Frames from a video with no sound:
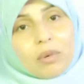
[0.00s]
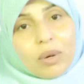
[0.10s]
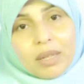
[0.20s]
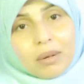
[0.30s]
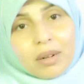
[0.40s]
هو
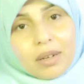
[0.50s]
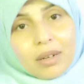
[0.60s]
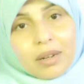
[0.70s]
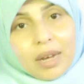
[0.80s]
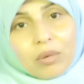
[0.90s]
ده
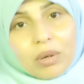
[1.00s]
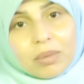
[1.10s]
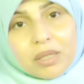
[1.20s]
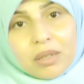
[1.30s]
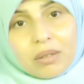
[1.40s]
الاولى
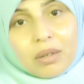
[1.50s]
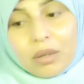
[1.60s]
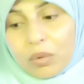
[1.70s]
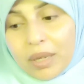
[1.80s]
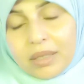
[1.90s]
بالاستحضار
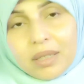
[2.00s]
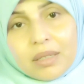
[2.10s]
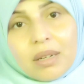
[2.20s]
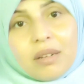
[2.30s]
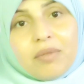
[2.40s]
هو اني
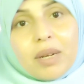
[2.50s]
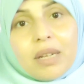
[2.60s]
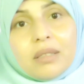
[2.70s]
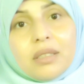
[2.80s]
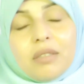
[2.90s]
اصلي في
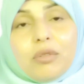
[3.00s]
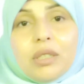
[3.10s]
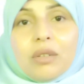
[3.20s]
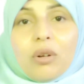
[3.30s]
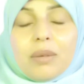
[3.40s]
مكان نظيف
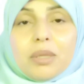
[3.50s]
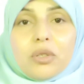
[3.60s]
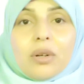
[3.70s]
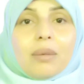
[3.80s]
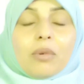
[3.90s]
واني كل لابسه
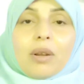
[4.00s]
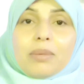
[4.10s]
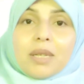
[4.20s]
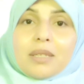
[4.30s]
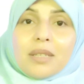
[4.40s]
شراب وكل
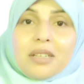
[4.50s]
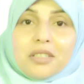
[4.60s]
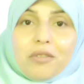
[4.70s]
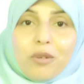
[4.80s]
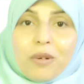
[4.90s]
لابسه ازال
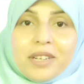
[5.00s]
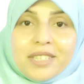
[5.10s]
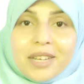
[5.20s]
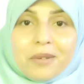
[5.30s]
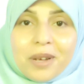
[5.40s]
نظيف
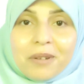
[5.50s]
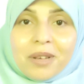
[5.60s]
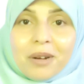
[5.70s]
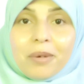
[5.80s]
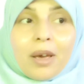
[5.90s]
وكويس قوي
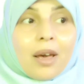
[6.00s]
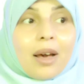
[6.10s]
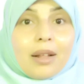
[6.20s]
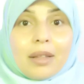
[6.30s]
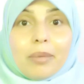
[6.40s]
قوي قوي
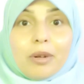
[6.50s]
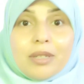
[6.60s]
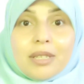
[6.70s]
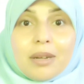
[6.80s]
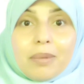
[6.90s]
هتتابعوا
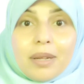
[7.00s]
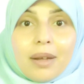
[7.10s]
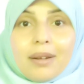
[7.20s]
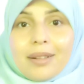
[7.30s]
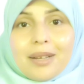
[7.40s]
الازال
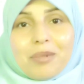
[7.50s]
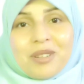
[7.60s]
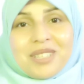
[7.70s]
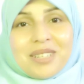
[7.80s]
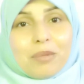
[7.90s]
بتاعنا هتتابعوا
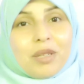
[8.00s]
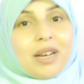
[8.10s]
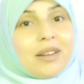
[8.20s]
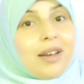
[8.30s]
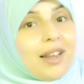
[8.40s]
الازال
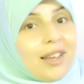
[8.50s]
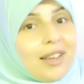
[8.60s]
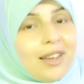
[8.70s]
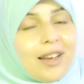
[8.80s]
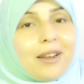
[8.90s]
بتاعنا على
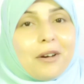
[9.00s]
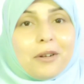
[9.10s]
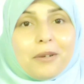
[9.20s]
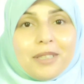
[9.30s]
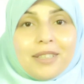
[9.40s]
ايه على
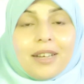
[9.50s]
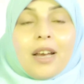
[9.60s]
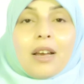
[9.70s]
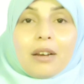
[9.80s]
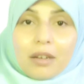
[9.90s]
قنواتنا
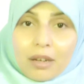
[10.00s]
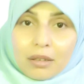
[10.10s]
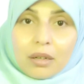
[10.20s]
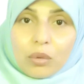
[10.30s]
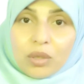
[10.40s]

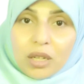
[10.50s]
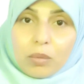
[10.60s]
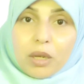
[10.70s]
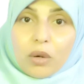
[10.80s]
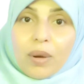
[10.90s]
خياطه
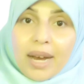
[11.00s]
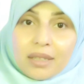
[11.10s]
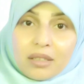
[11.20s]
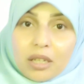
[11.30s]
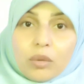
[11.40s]
وتدبير
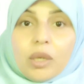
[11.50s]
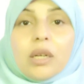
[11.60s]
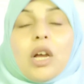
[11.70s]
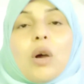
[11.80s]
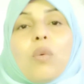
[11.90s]
واعاده
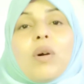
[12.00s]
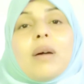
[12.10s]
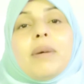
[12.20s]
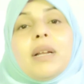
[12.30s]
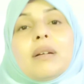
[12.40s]
تدوير وكمان